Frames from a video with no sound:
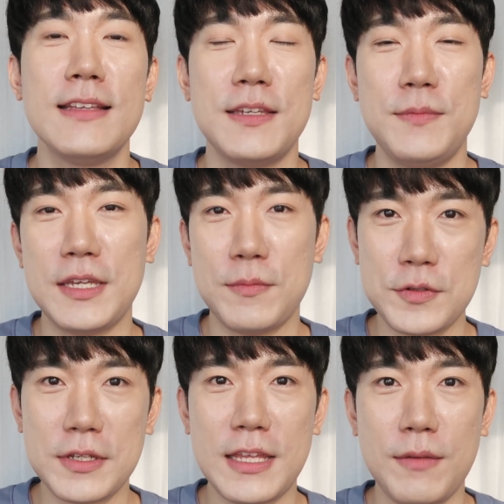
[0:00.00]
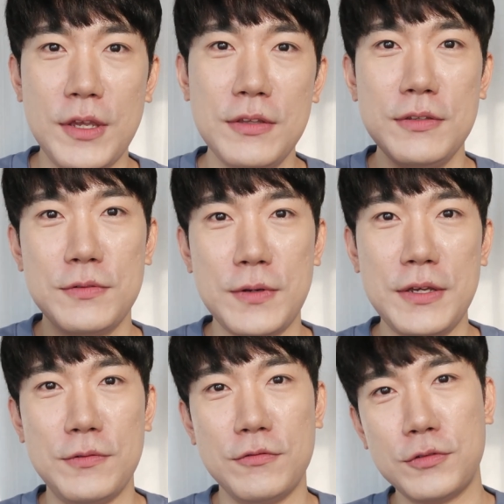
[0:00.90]
재밌게 보셨다면
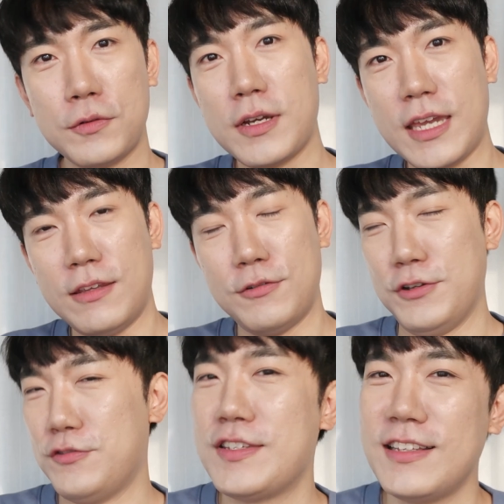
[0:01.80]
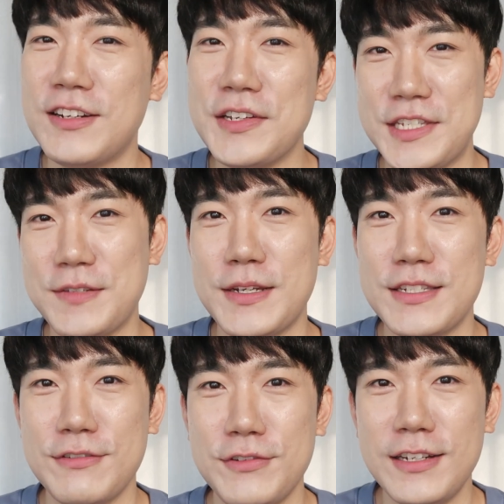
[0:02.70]
좋아요, 구독하기 눌러주시는 거 잊지
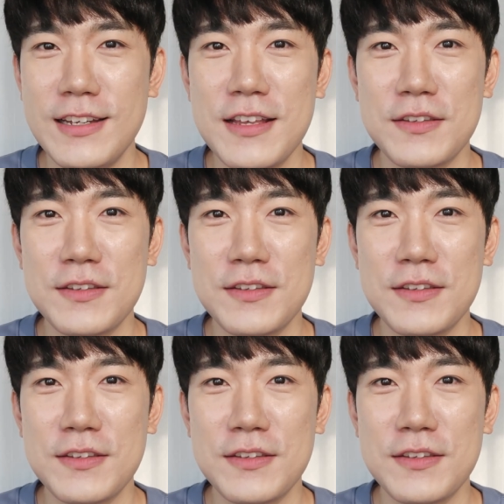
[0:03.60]
마시고요.